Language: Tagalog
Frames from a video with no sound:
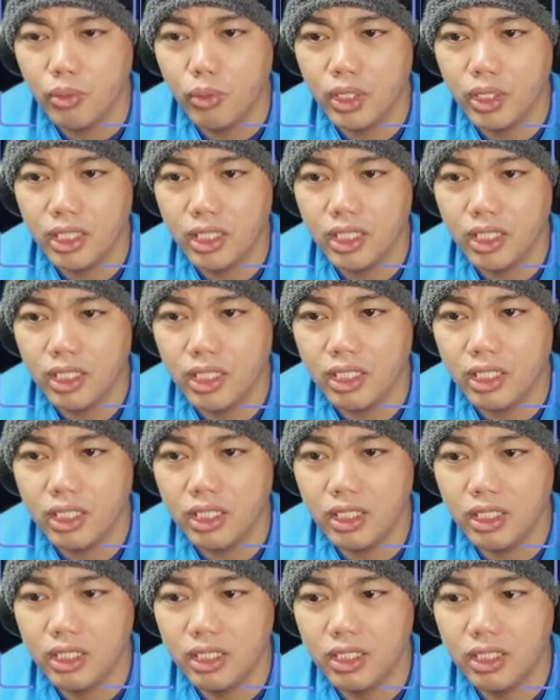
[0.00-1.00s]

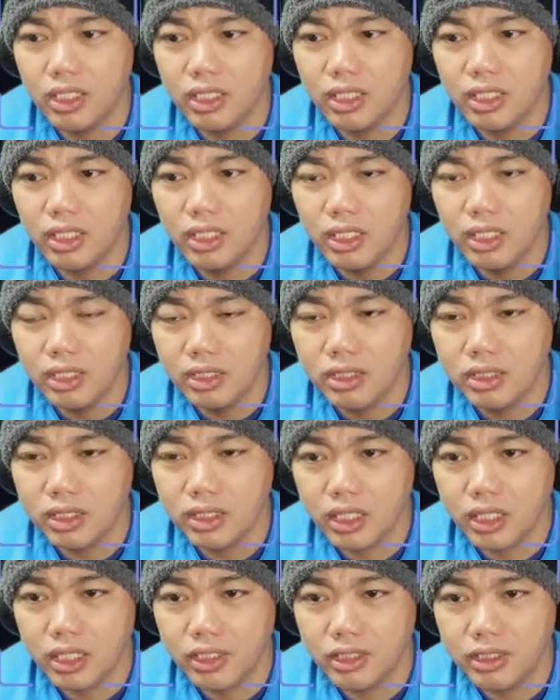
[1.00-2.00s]
walang sa
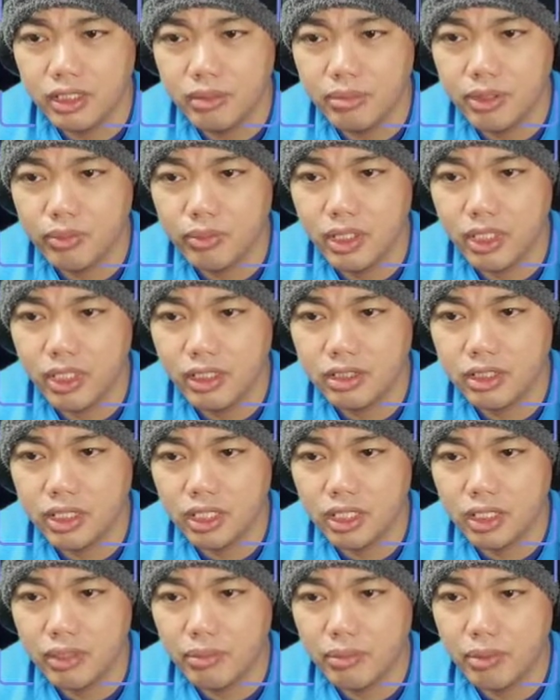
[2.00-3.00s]
case namin wala
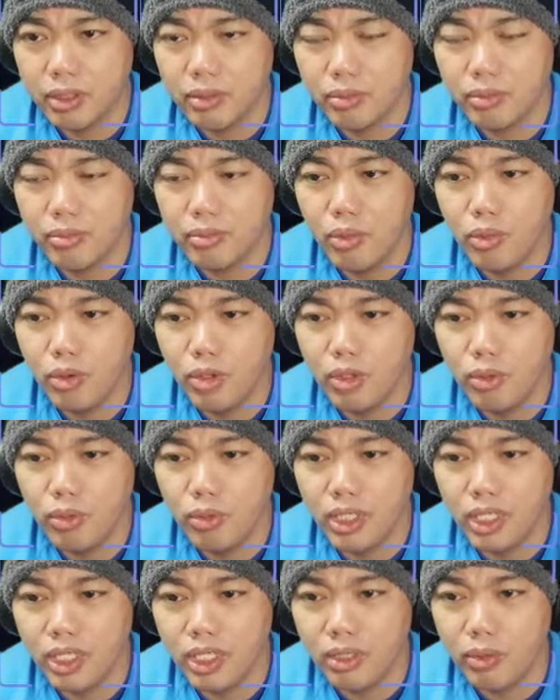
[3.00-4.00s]
sa ibang mall
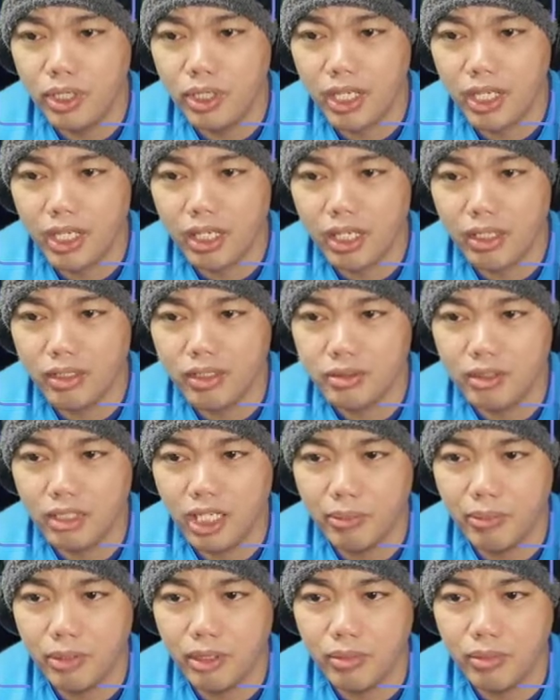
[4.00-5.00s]
wala wala kasing
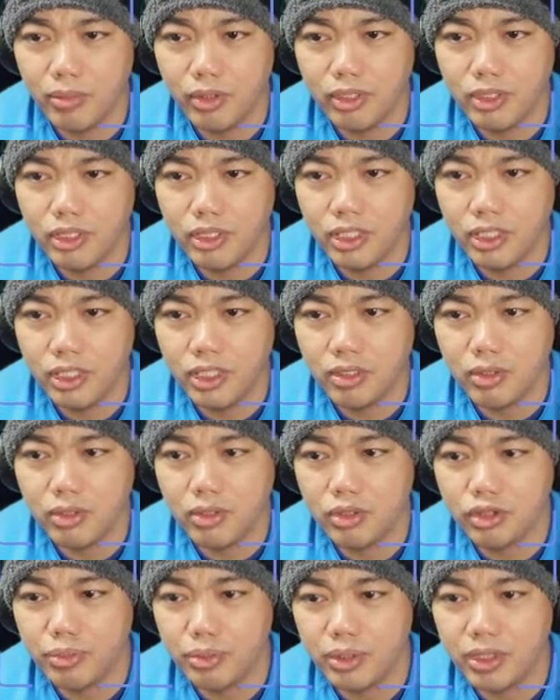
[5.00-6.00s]
kaming mall
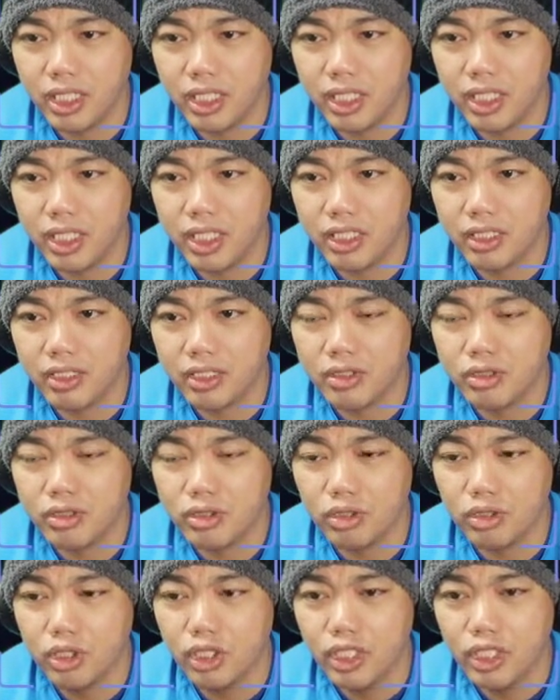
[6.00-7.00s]
dito hospital lang
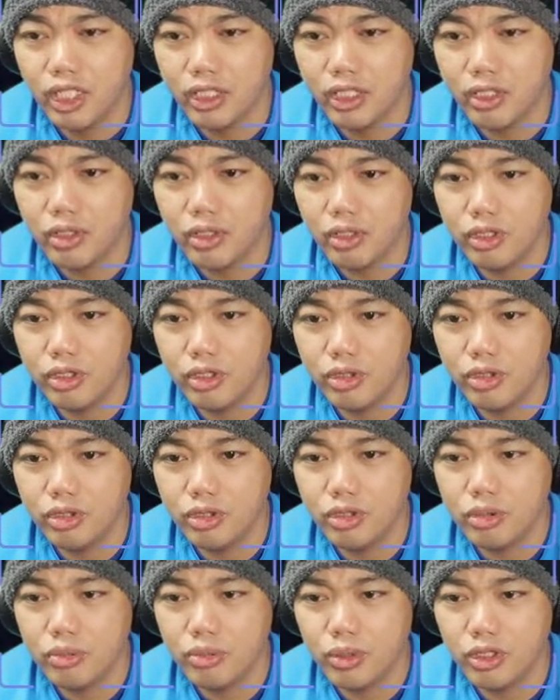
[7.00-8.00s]
so ito yung
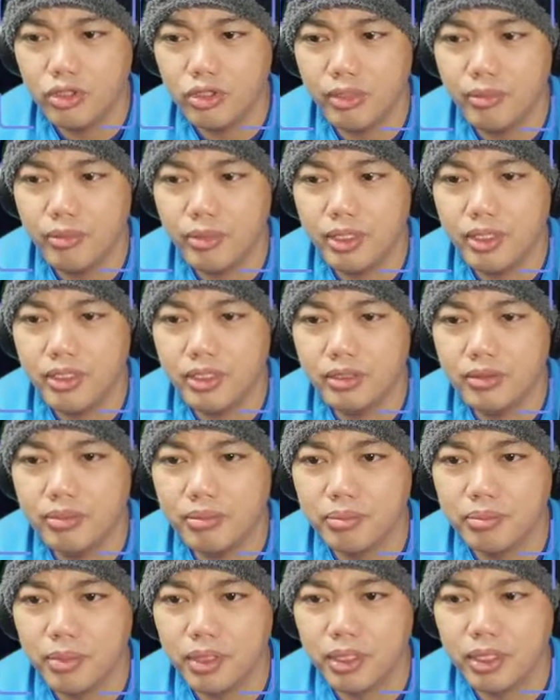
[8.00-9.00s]
situation namin
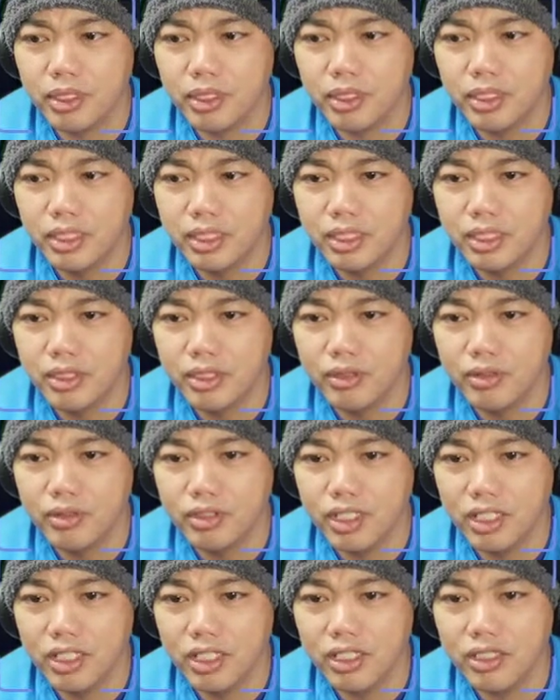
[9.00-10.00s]
pag
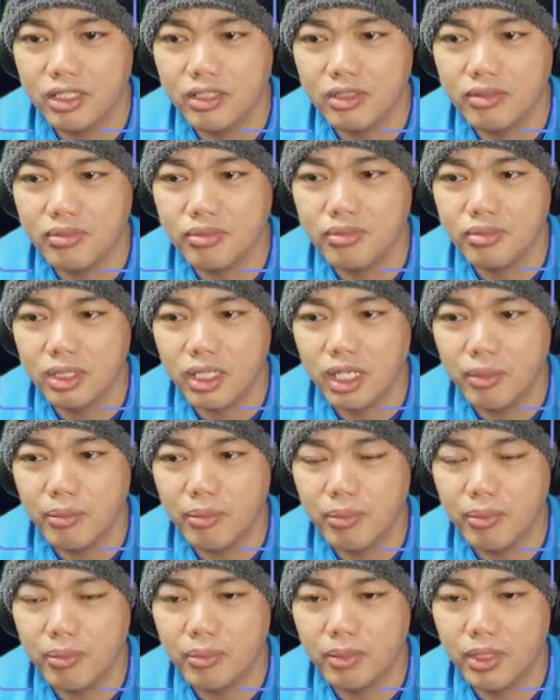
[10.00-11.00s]
nung nag
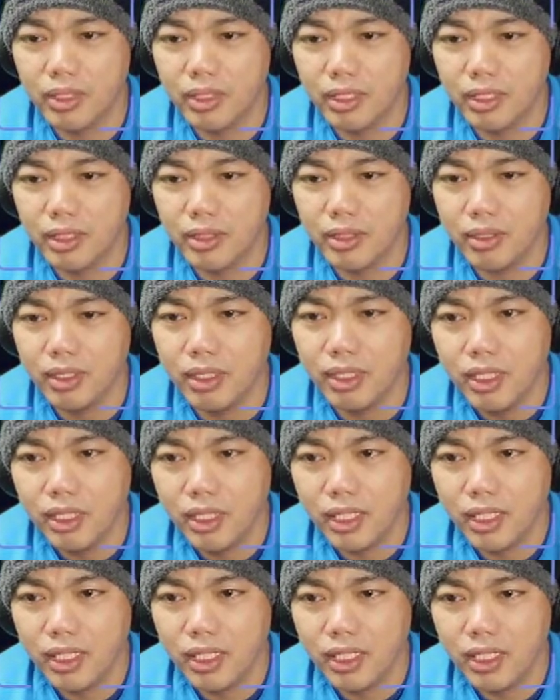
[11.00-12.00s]
ap, nag
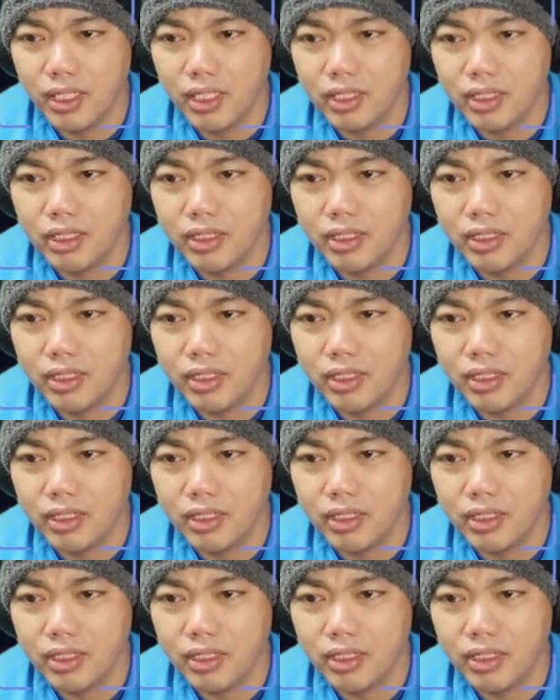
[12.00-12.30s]
nag